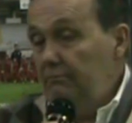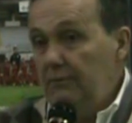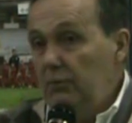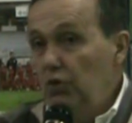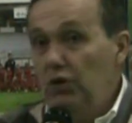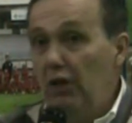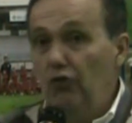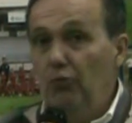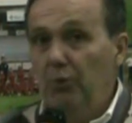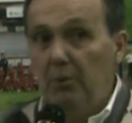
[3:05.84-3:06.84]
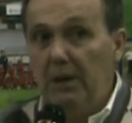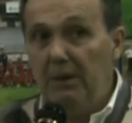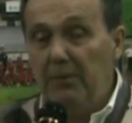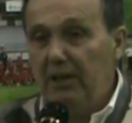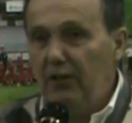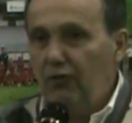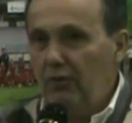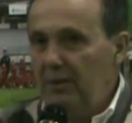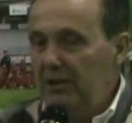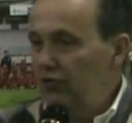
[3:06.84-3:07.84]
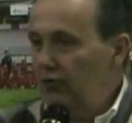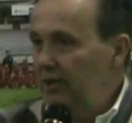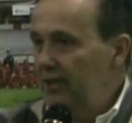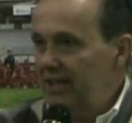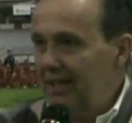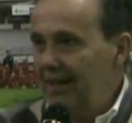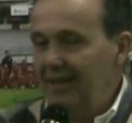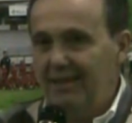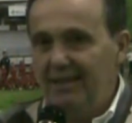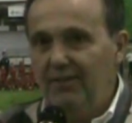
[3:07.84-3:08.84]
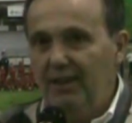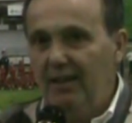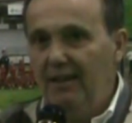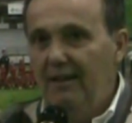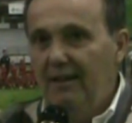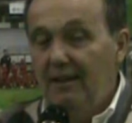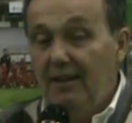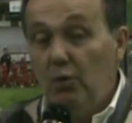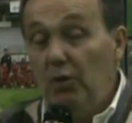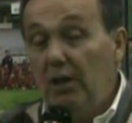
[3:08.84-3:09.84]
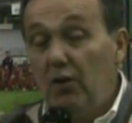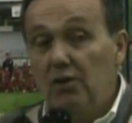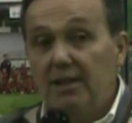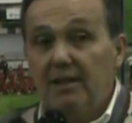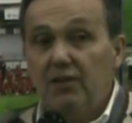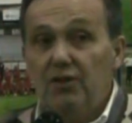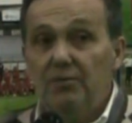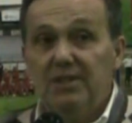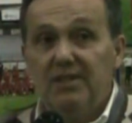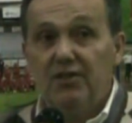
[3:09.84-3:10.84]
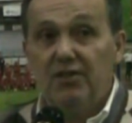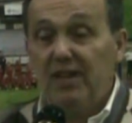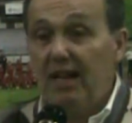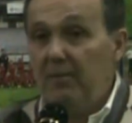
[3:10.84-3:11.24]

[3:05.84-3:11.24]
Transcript: non c'è nessun problema perché sicuramente sono in testa alla classifica. L'unica cosa che dice il mister Cesana,